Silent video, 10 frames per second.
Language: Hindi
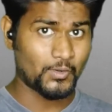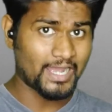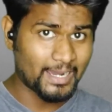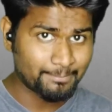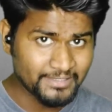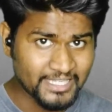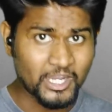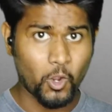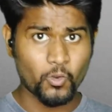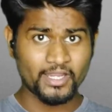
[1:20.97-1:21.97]
और आपने
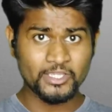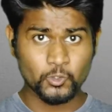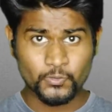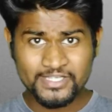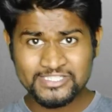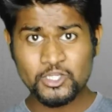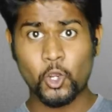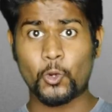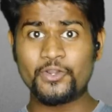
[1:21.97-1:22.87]
देखा होगा कि रोडिस के